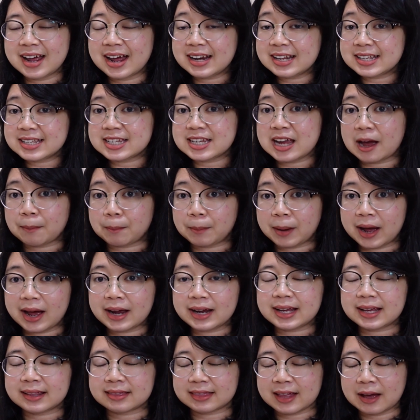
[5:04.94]
dari siapa
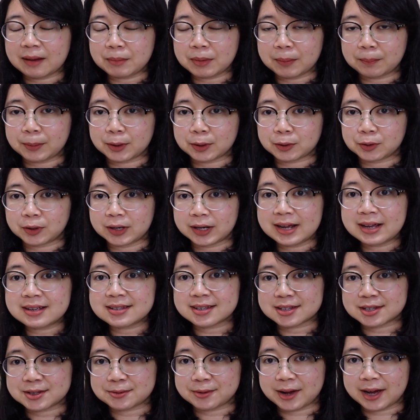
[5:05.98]
kita memperoleh
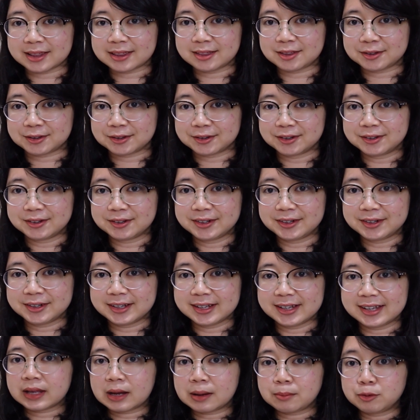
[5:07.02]
sesuatu.
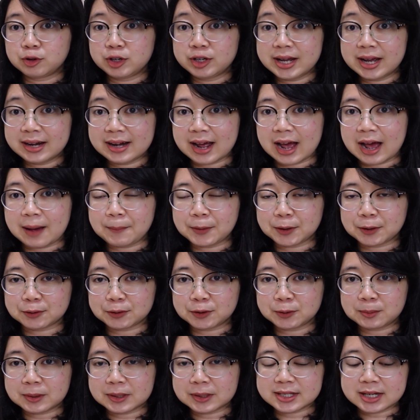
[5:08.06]
Kemudian A
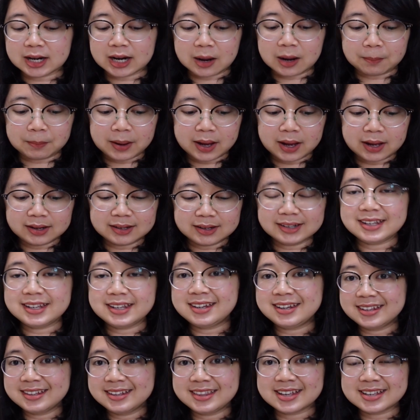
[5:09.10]
menutup percakapan
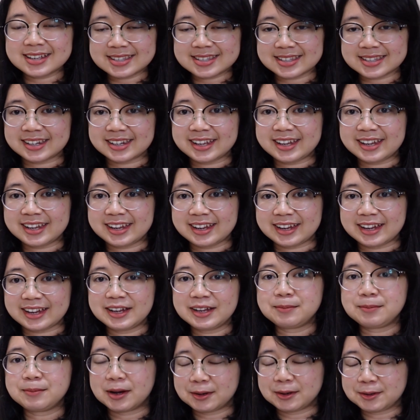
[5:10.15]
i desne.
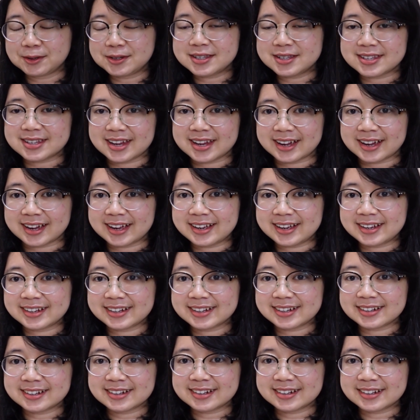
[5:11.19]
Bagus ya.